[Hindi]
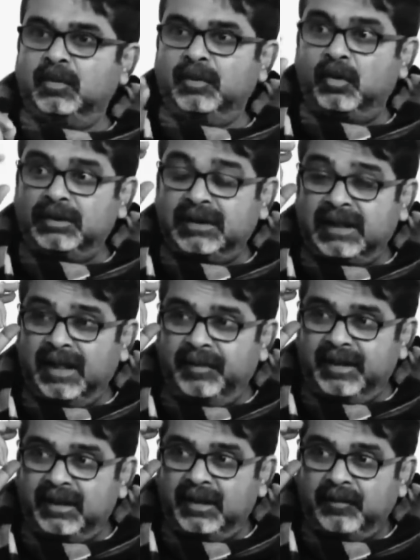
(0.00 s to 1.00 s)
तुम देखो जितने
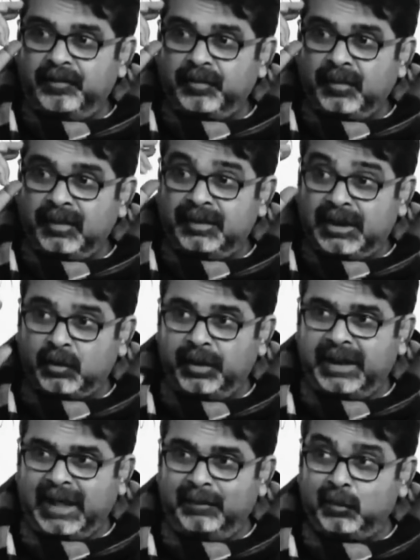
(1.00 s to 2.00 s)
भी
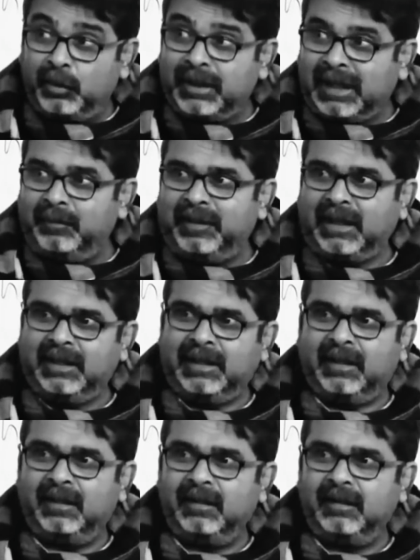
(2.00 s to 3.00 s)
जरूरी काम है उनको ये कल पे टाल
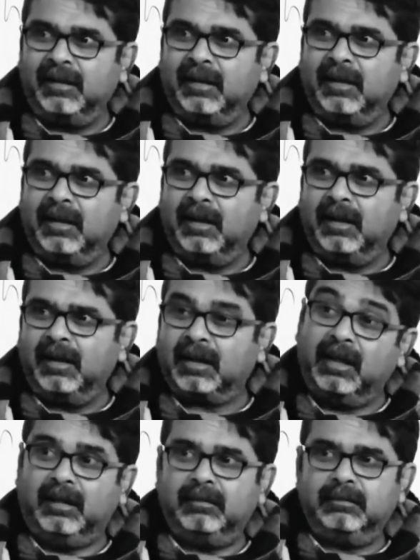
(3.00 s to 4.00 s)
देगा
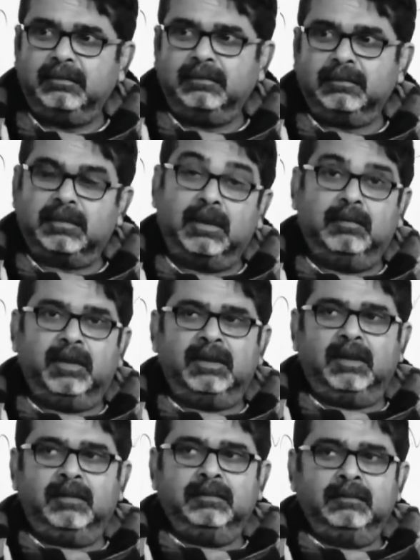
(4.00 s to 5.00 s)
कल कल
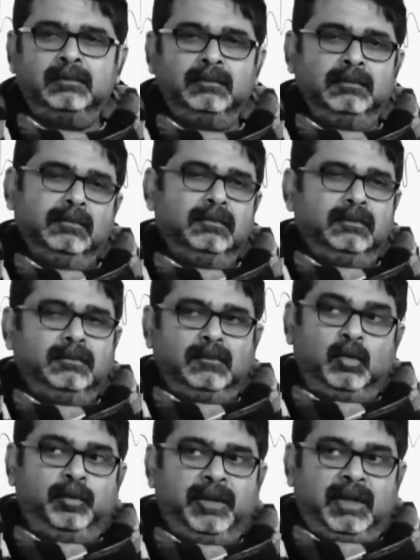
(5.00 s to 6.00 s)
बढ़िया
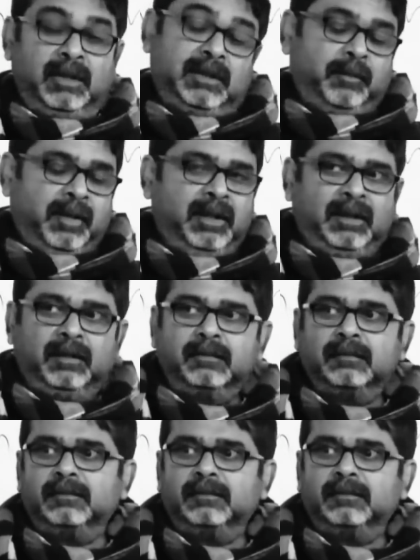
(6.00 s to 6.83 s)
धूप निकलेगी तब पढ़ेंगे